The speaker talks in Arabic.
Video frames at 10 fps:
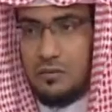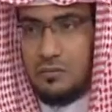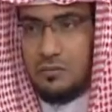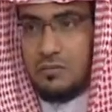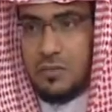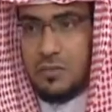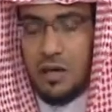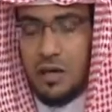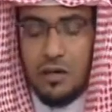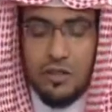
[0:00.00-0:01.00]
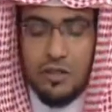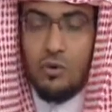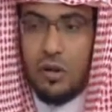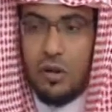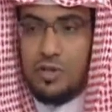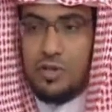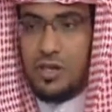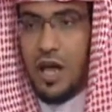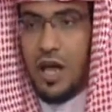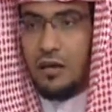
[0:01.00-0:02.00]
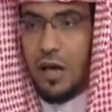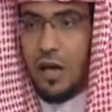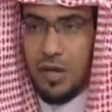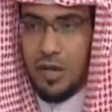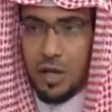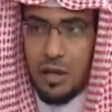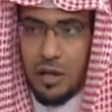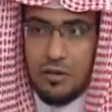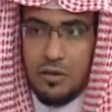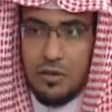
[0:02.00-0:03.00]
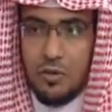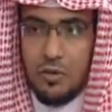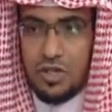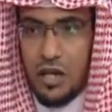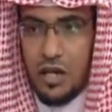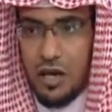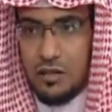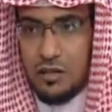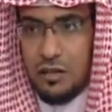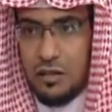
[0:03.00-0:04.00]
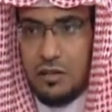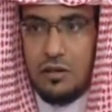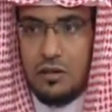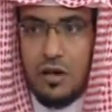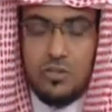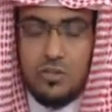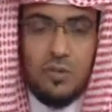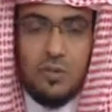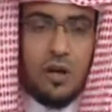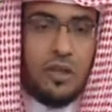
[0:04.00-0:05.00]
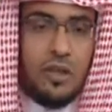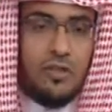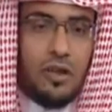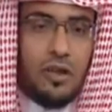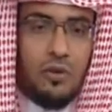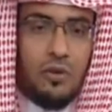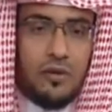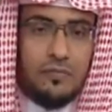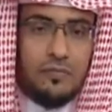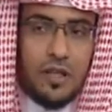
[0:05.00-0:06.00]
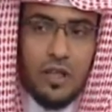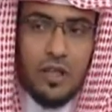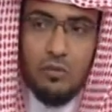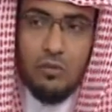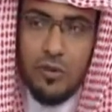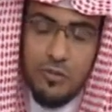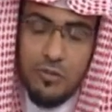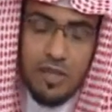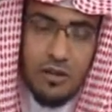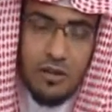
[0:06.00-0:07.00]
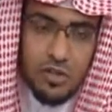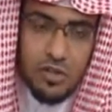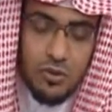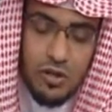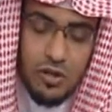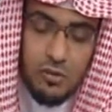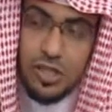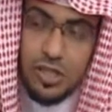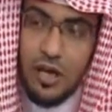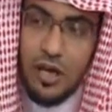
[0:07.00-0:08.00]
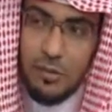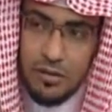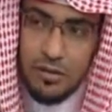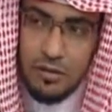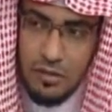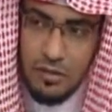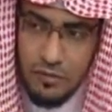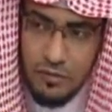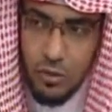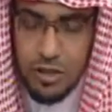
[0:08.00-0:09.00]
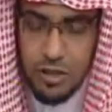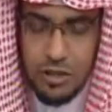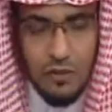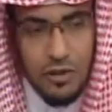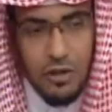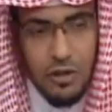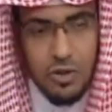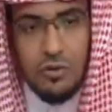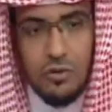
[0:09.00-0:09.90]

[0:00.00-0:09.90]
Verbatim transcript: ما ثقل من سلاحه قبل مكة وجعل عليه أوس بن خوري رضي الله عنه ثم في 200 رجل ثم دخل مكة في قرابة ألفي رجل